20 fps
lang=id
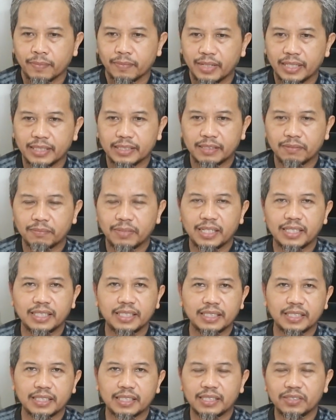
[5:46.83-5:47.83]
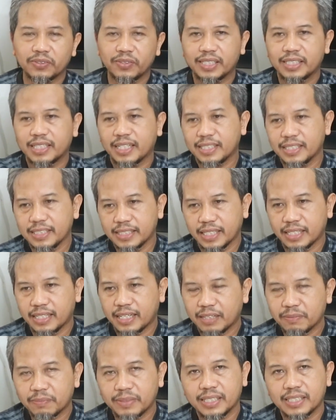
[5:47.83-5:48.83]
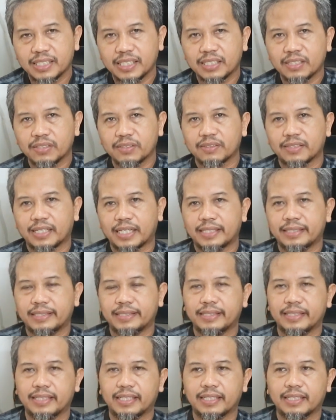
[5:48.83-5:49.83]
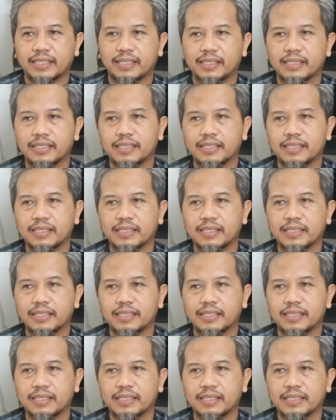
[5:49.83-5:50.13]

baik kembali ke keluhan tadi ya apa yang dikeluhkan ya